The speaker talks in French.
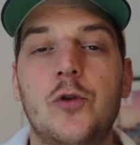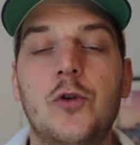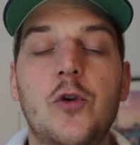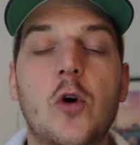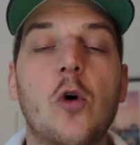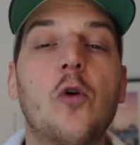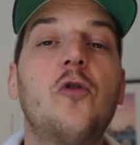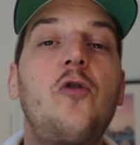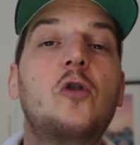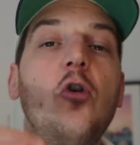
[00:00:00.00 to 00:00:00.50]

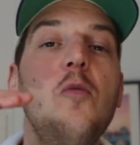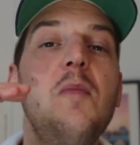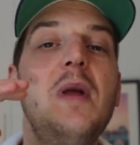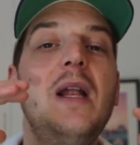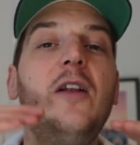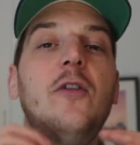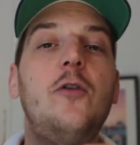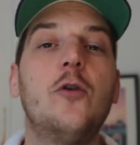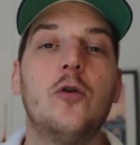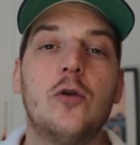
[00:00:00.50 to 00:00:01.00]
Jusqu'en
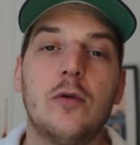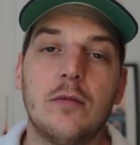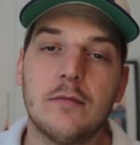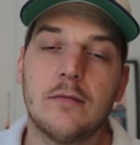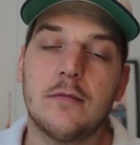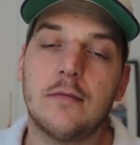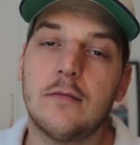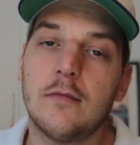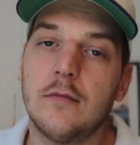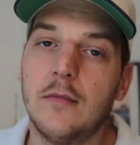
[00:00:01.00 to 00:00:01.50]
2002,
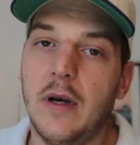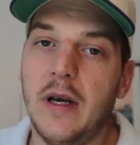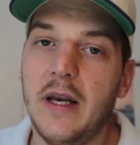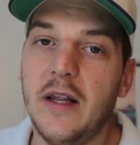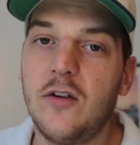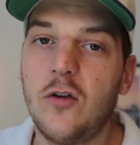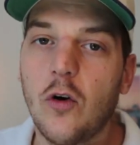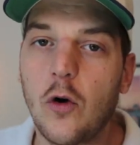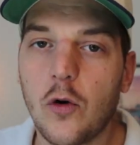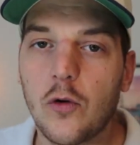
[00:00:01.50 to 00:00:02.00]

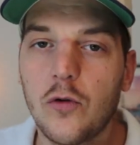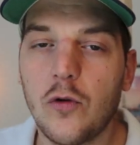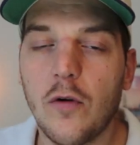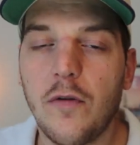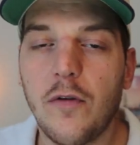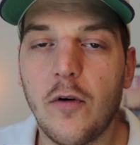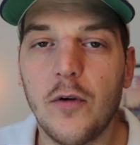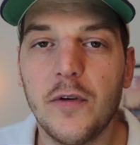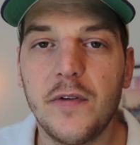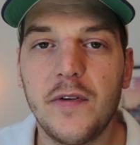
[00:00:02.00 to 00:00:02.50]
les
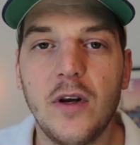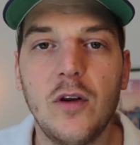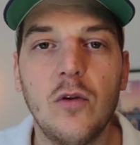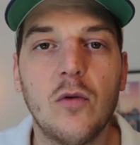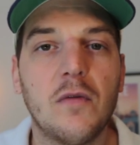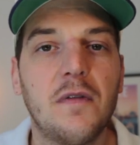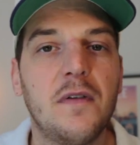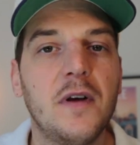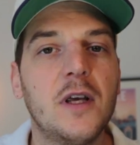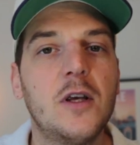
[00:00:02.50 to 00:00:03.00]
orienteurs français
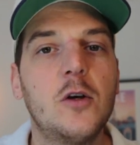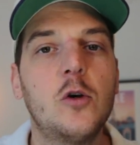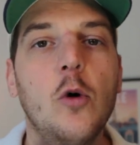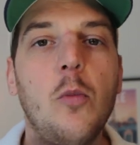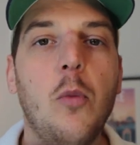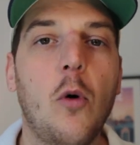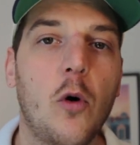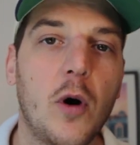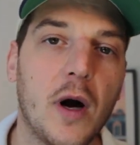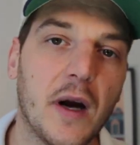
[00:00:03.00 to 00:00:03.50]
n'ont fait que
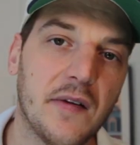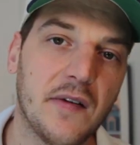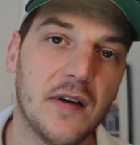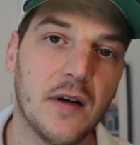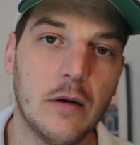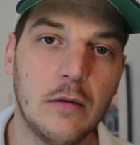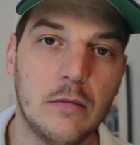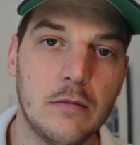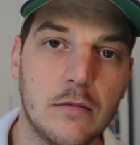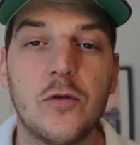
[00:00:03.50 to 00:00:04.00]

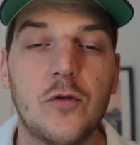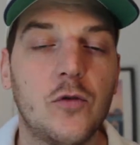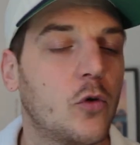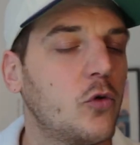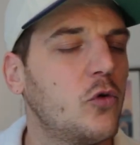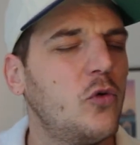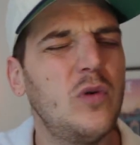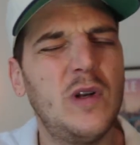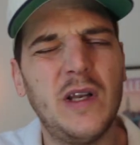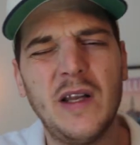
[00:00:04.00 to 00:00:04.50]
progresser.
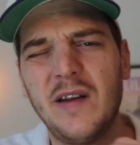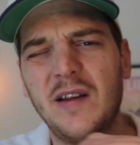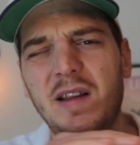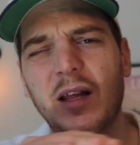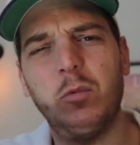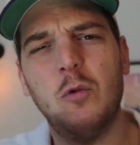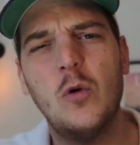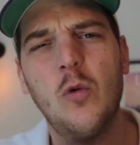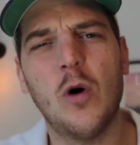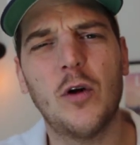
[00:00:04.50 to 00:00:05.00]
Sur toutes les
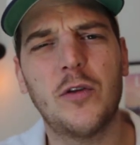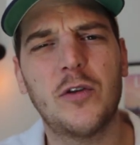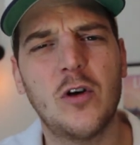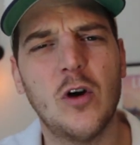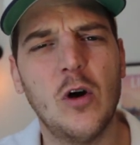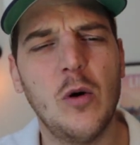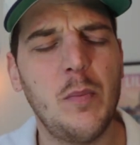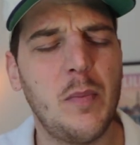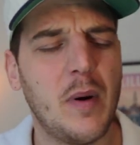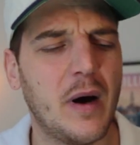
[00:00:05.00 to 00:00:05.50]
étapes de World
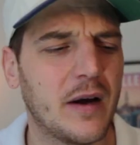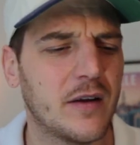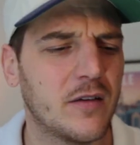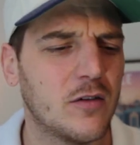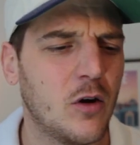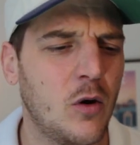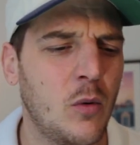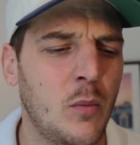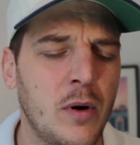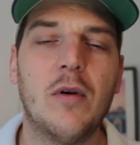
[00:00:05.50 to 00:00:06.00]
Cup, par
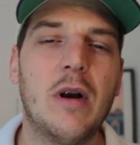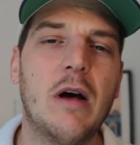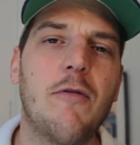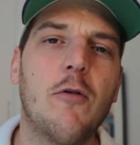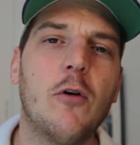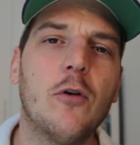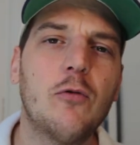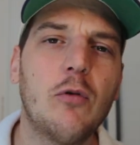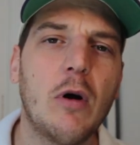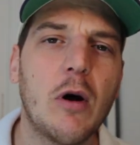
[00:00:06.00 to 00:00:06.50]
exemple, on a
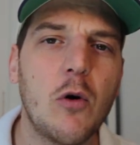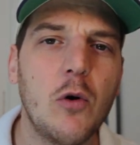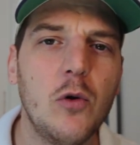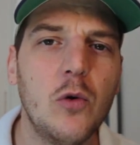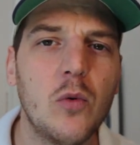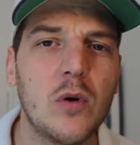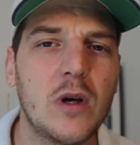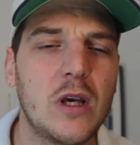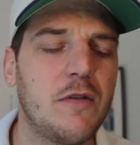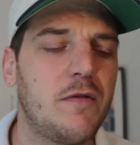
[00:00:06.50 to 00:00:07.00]
François
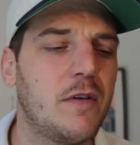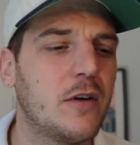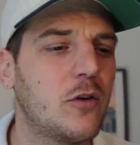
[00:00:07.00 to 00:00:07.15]
Gonon qui